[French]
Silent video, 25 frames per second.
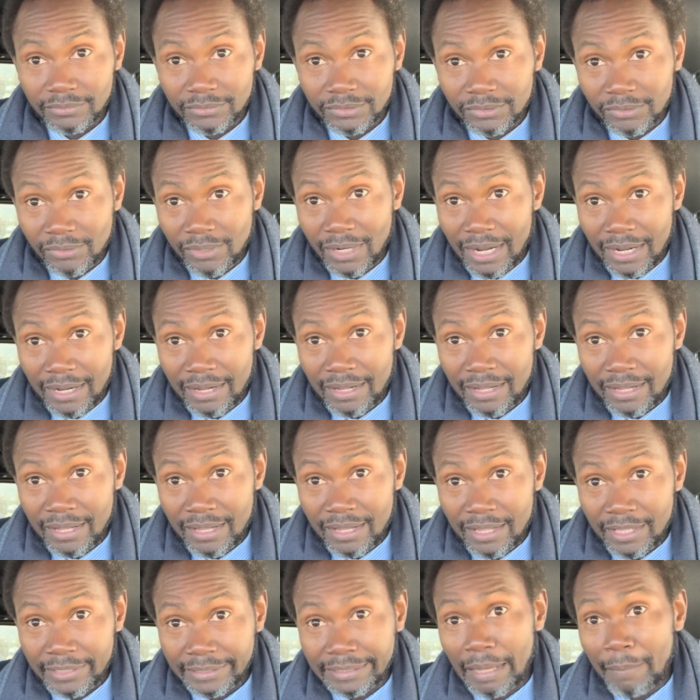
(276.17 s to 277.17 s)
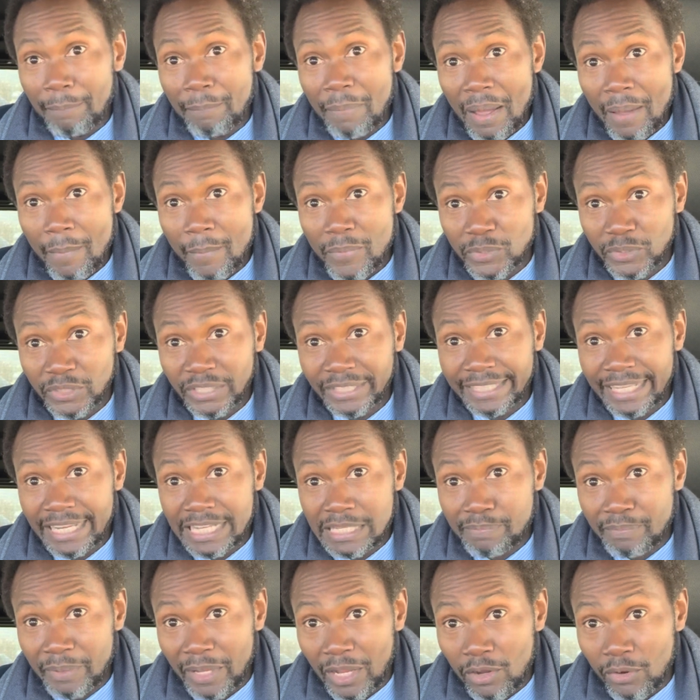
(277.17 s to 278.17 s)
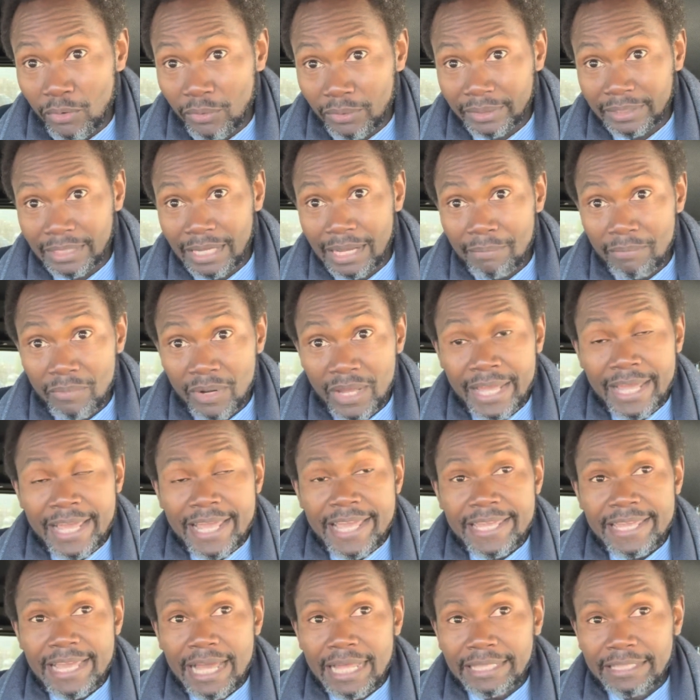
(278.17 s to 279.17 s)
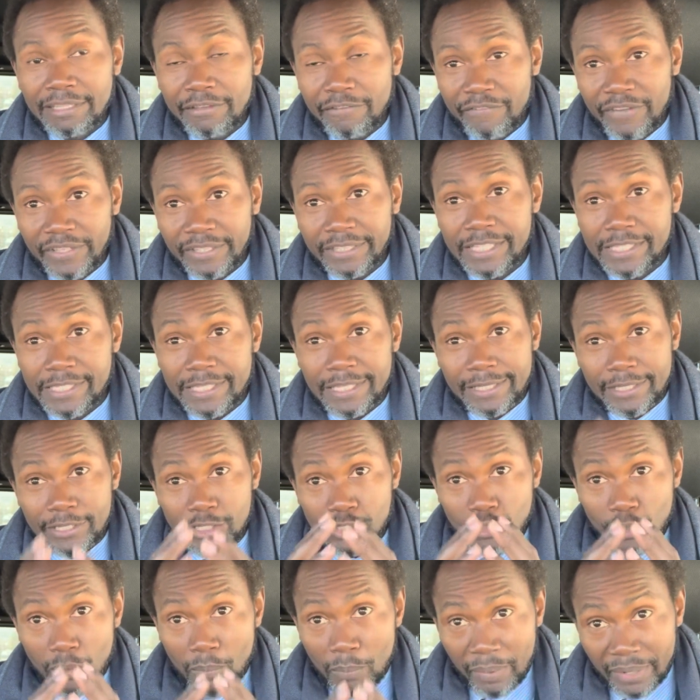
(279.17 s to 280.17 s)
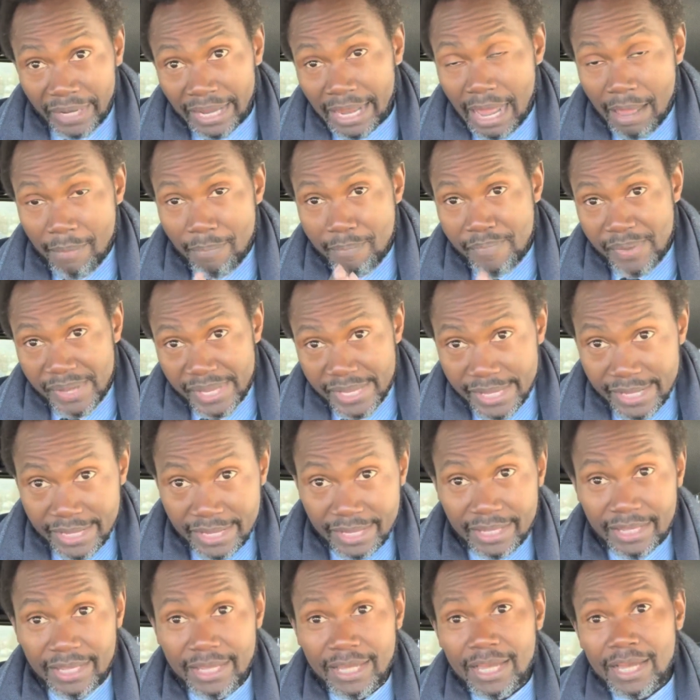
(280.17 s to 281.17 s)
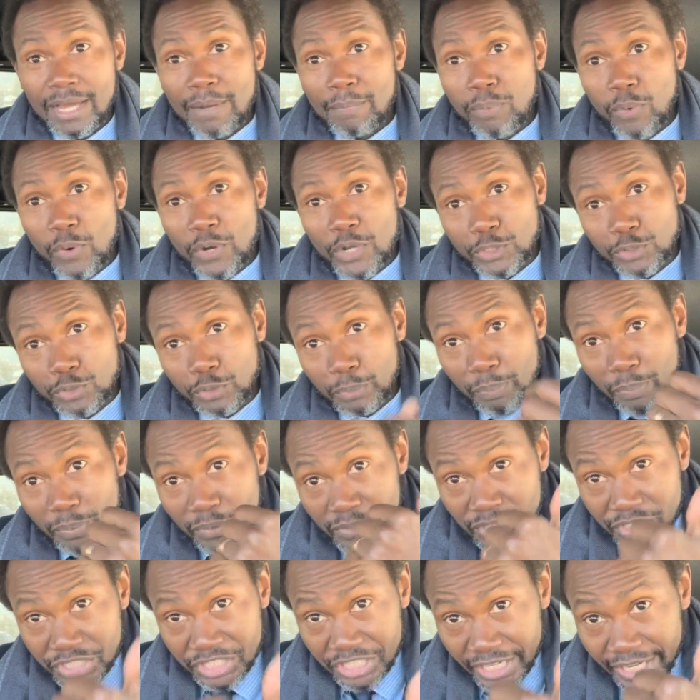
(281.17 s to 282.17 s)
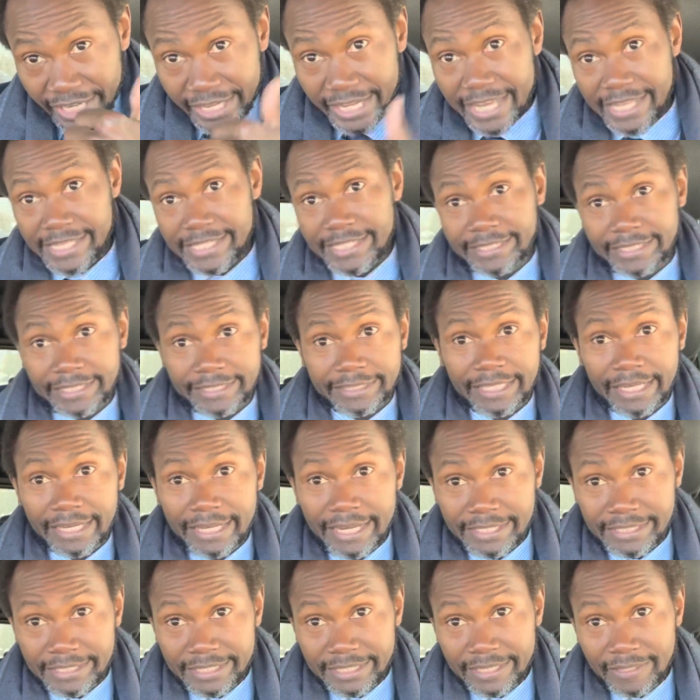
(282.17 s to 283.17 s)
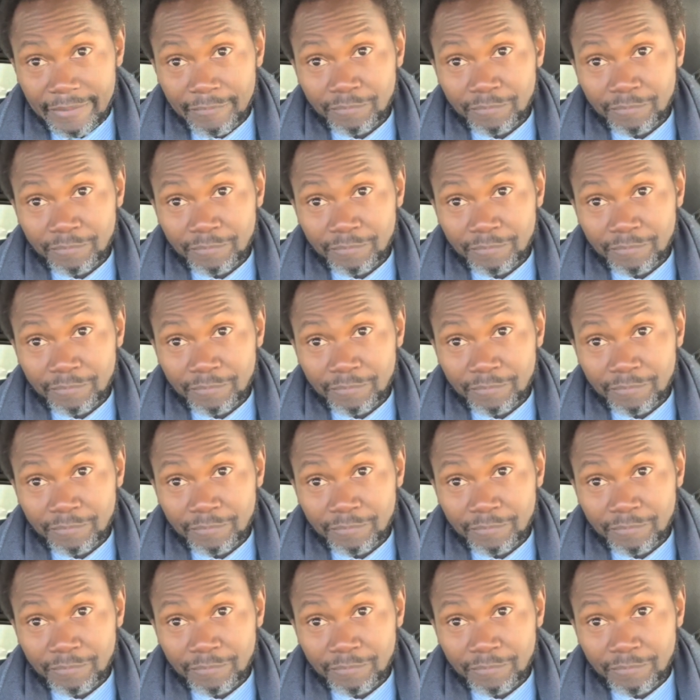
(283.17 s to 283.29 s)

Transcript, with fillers: Tu vois pas besoin d'être expert comptable. Il y a des VTC qui sont prêts à payer pour que tu puisses gérer leur site internet.